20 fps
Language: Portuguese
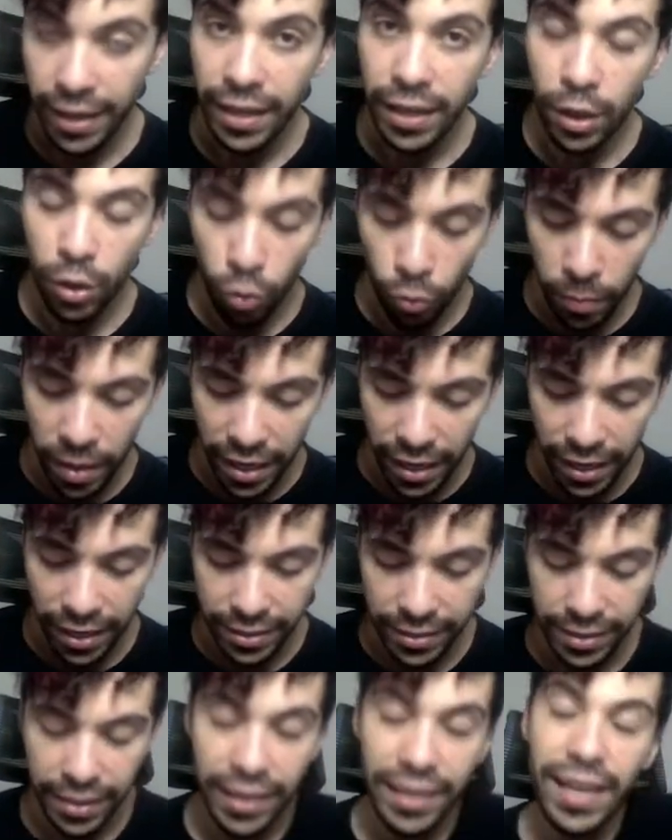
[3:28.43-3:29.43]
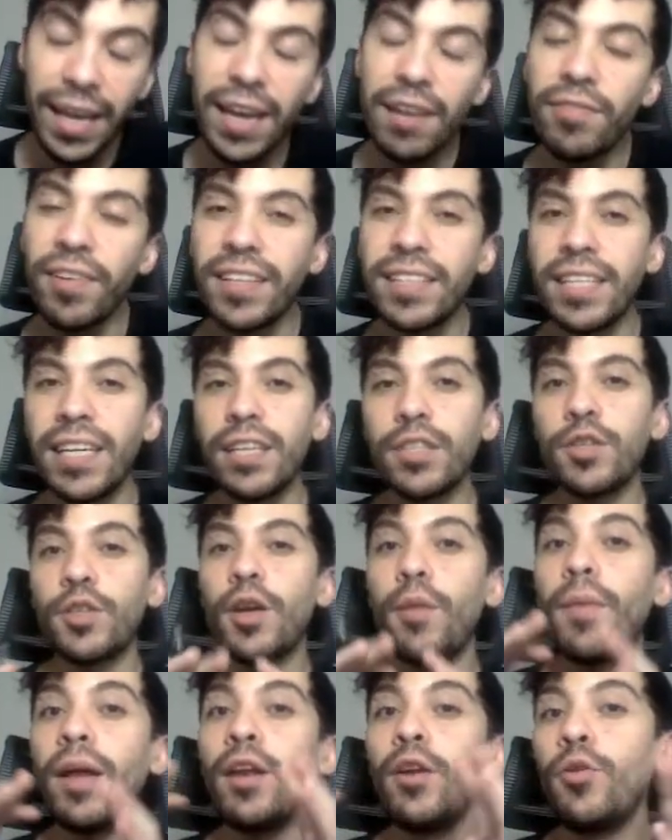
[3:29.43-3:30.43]
Luminância, que daí ele vai
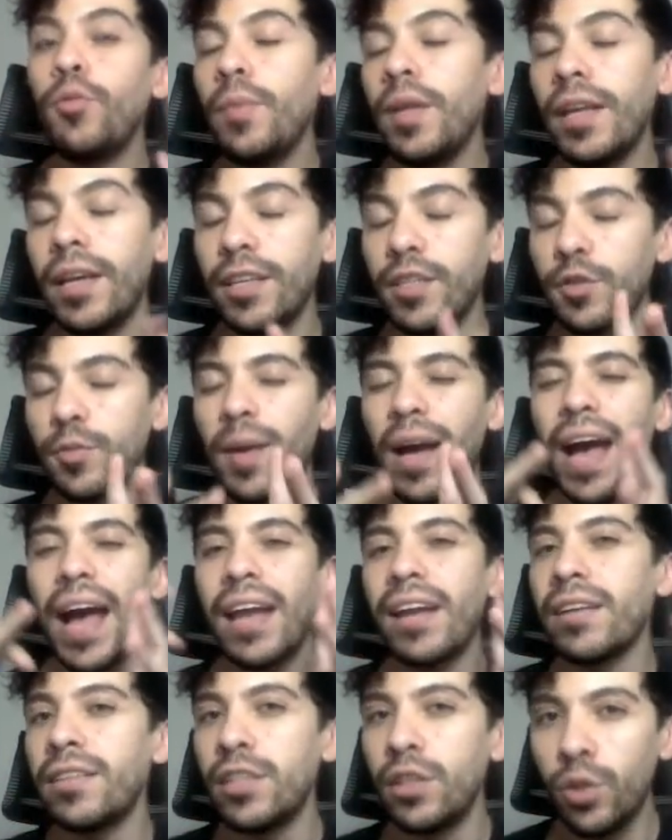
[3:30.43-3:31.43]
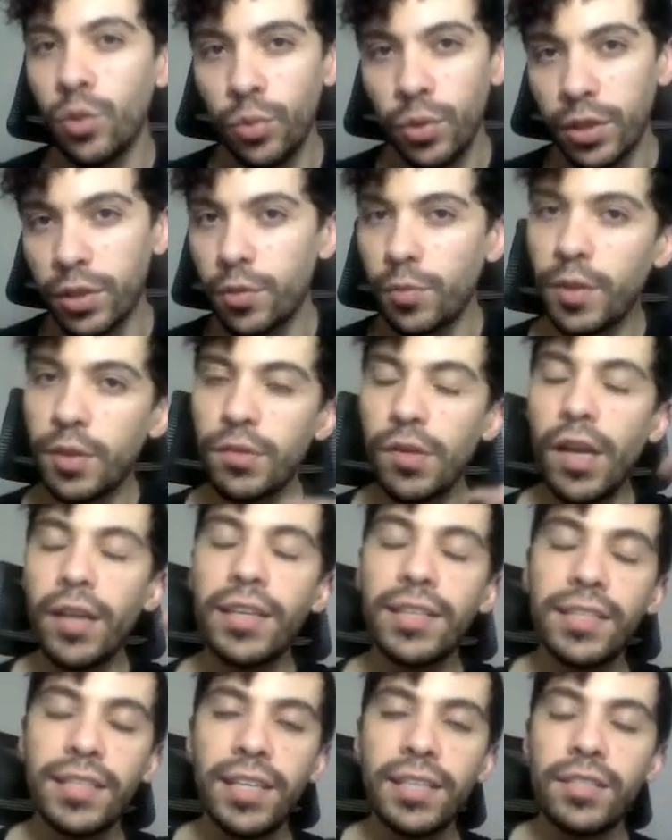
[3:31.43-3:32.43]
selecionar uma luminância, uma área de luz. Do mesmo jeito
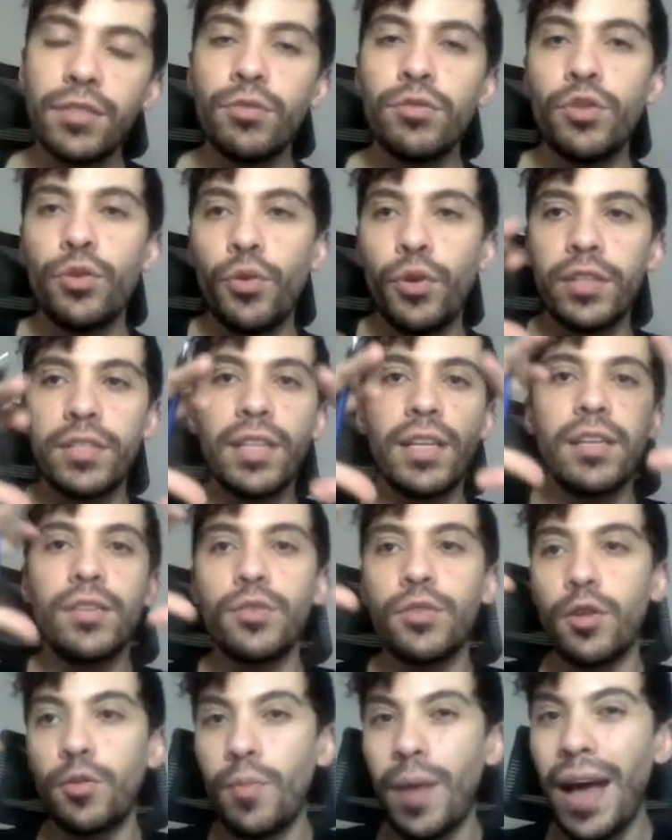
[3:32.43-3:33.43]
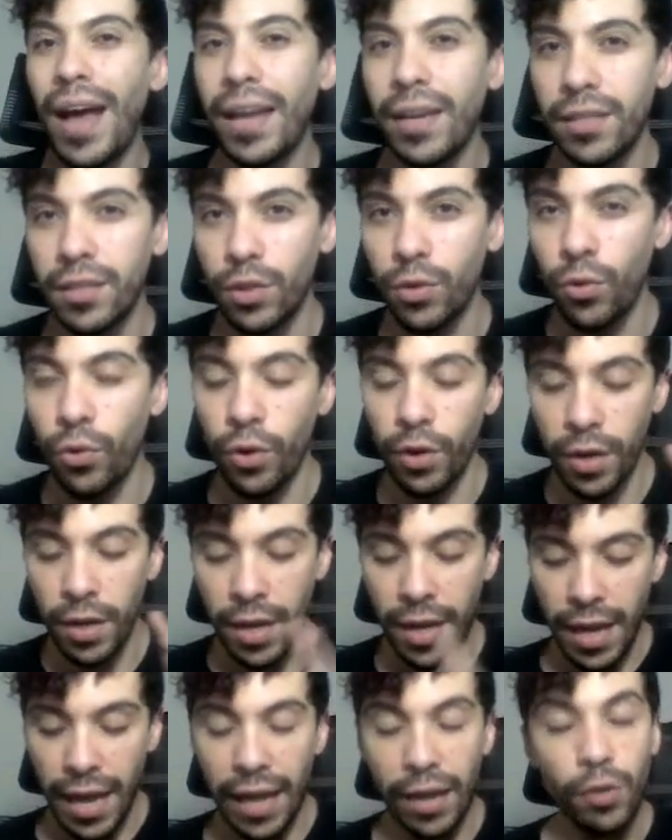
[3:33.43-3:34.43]
que a seleção de cor seleciona uma área de cor,
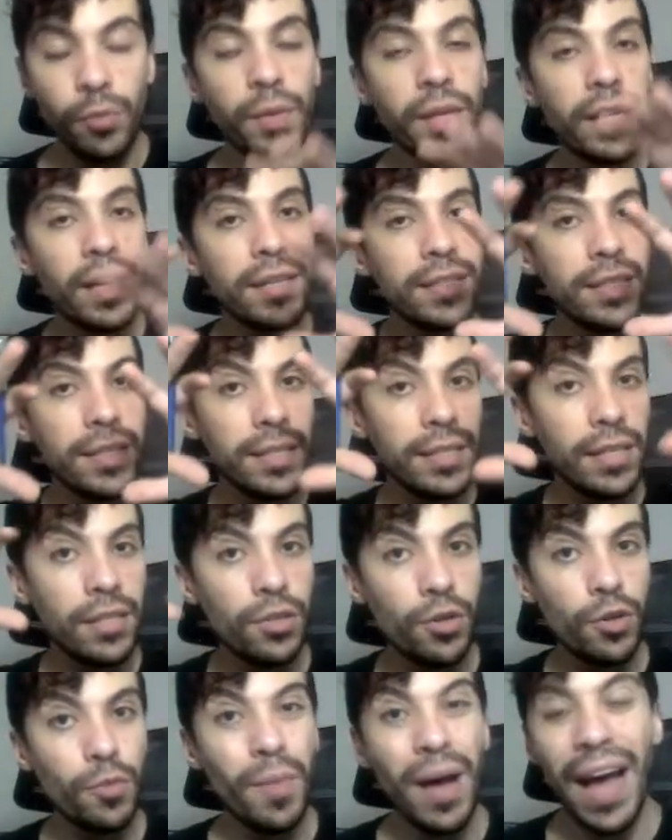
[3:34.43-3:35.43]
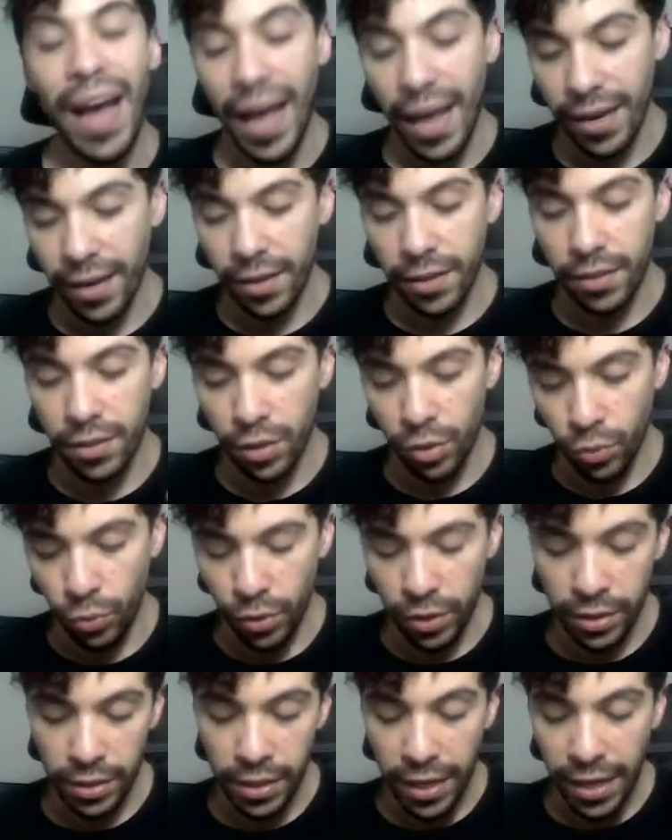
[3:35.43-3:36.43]
a luminância seleciona uma área de
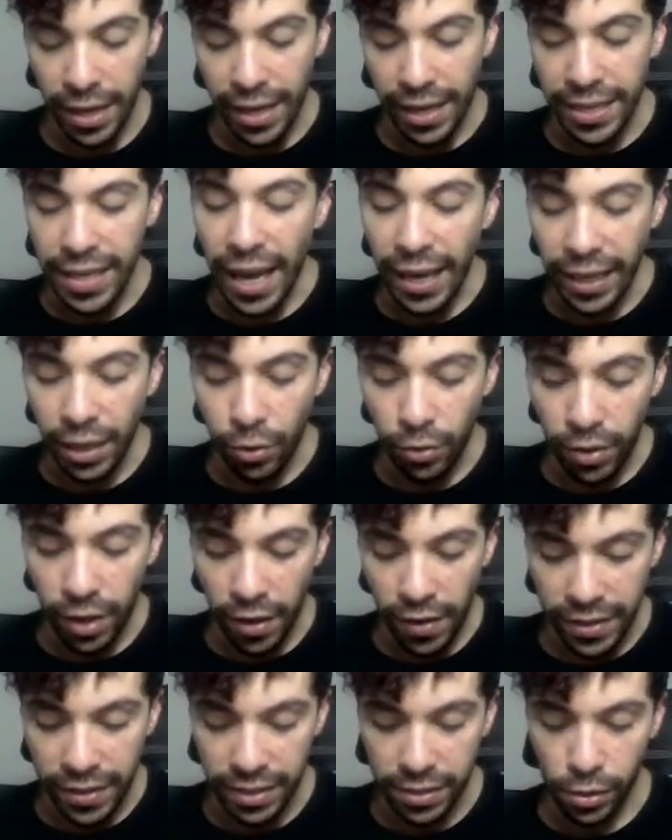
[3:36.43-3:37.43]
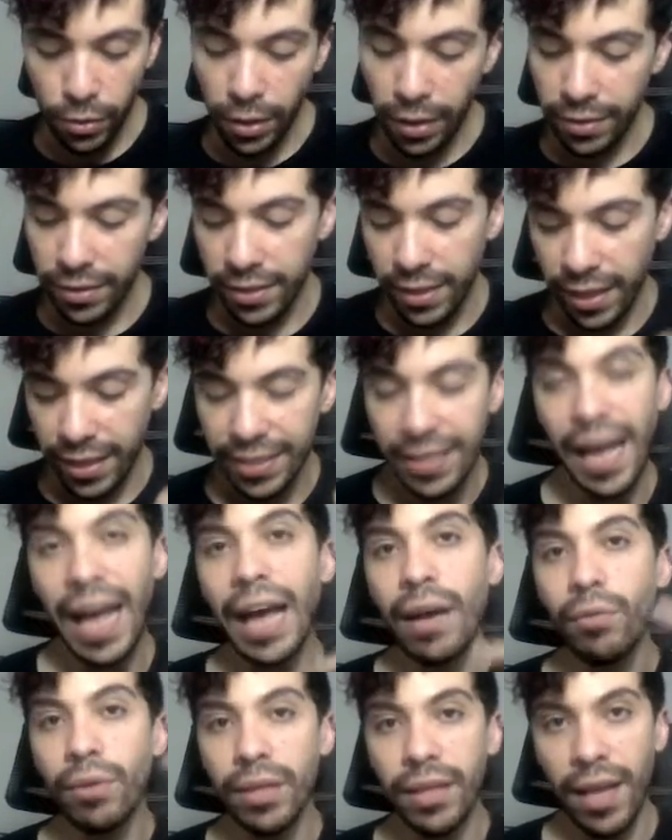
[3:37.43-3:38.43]
luz. E aqui eu tenho essas outras três,
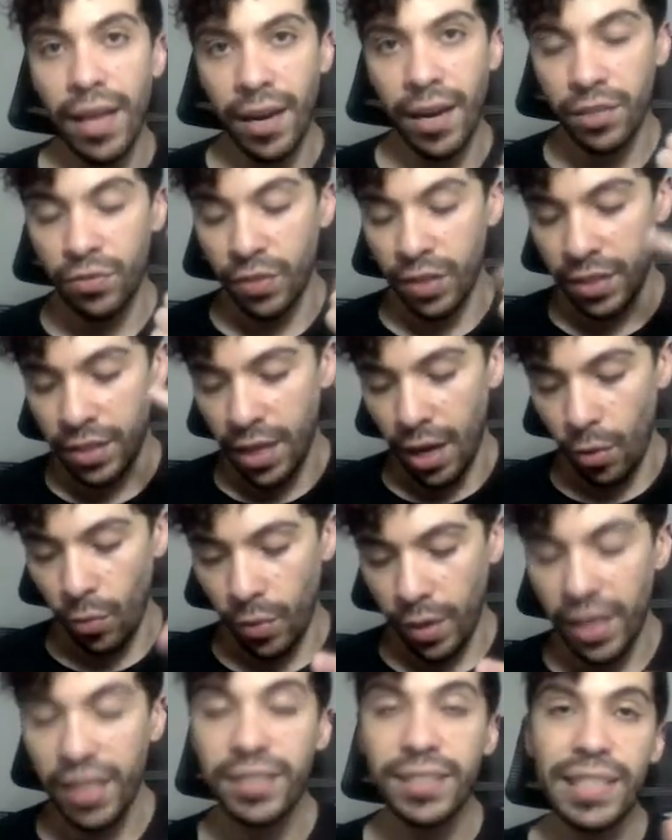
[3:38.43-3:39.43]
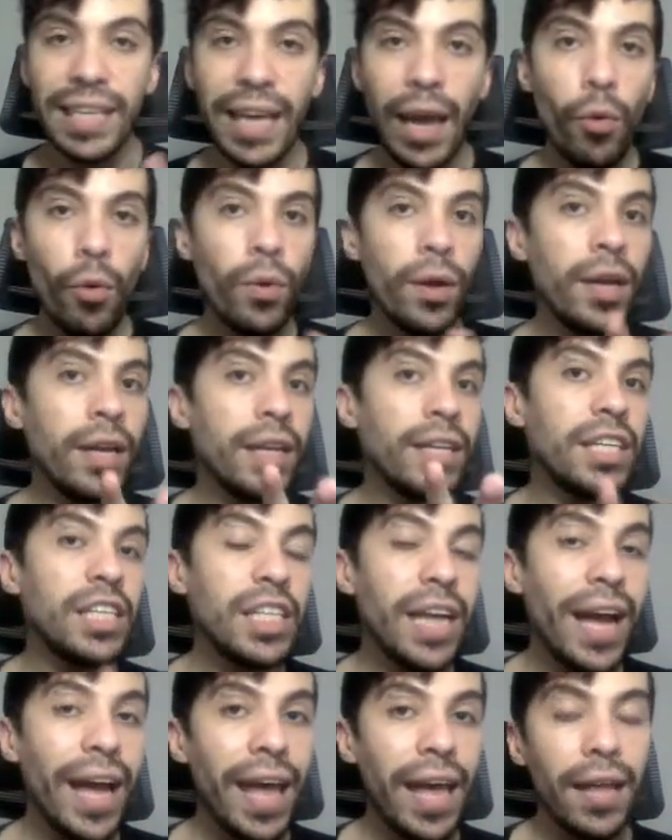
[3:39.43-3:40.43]
água, terra artificial e céu, que
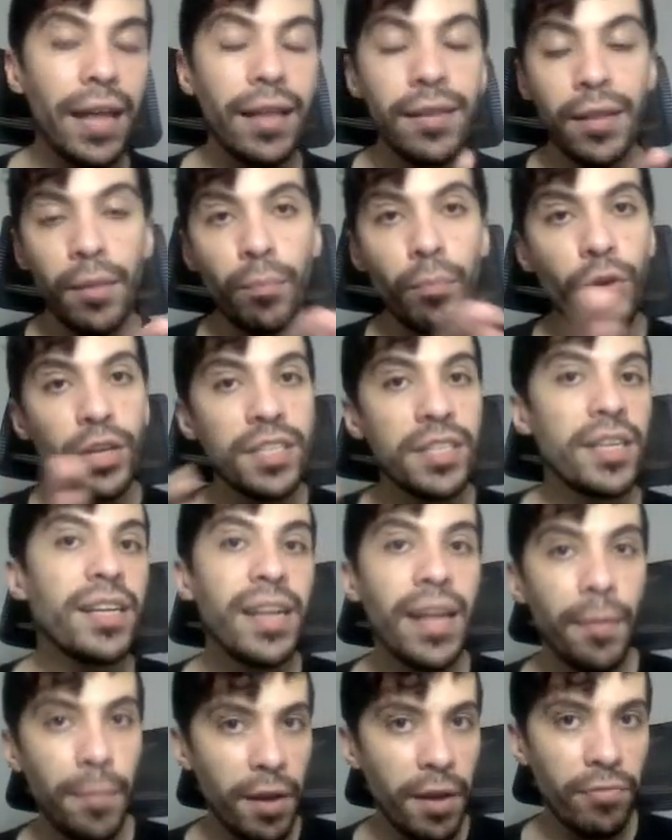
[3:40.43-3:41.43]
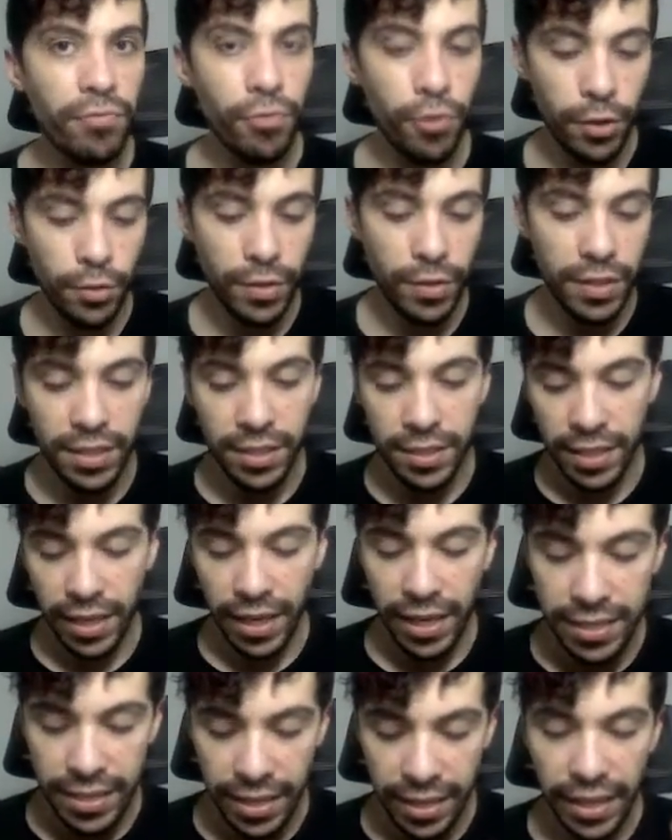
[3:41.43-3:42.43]
já é depois de ele ler minha foto. Esses
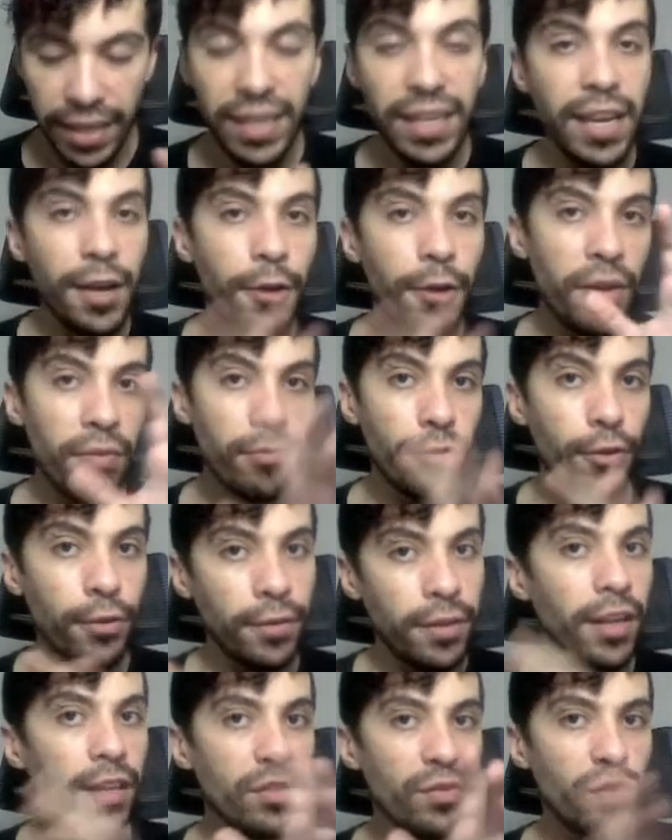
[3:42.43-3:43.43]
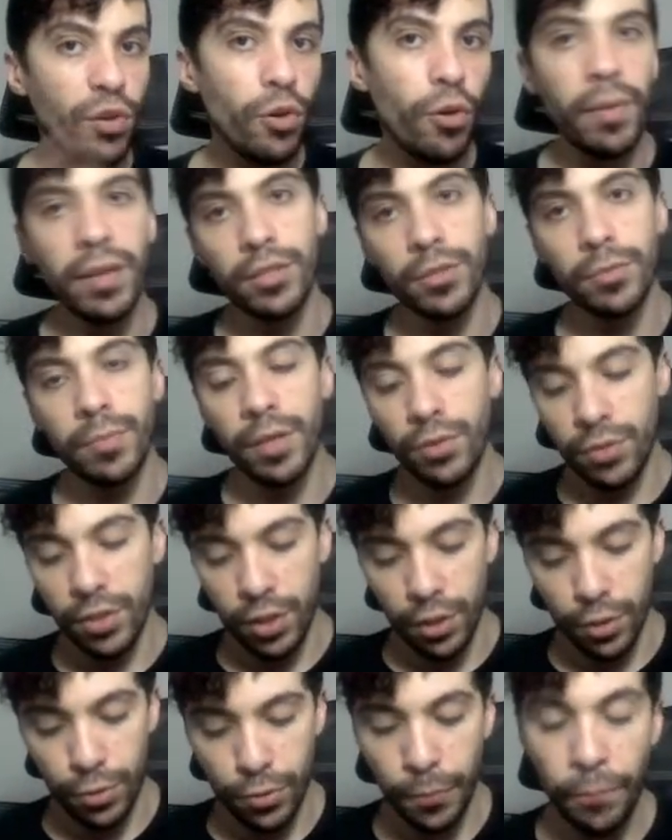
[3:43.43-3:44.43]
três aqui, ele leu minha foto e identificou mais ou menos
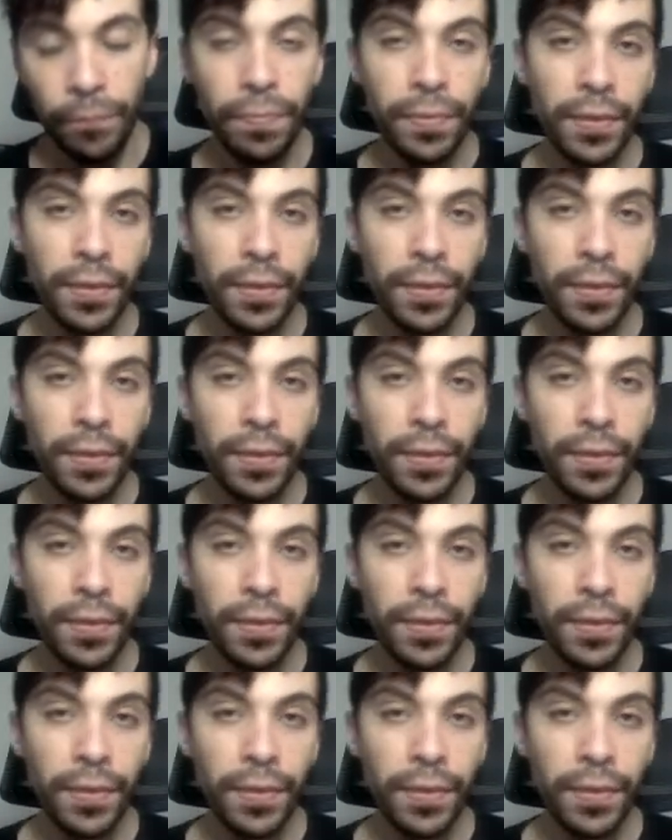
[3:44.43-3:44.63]
isso.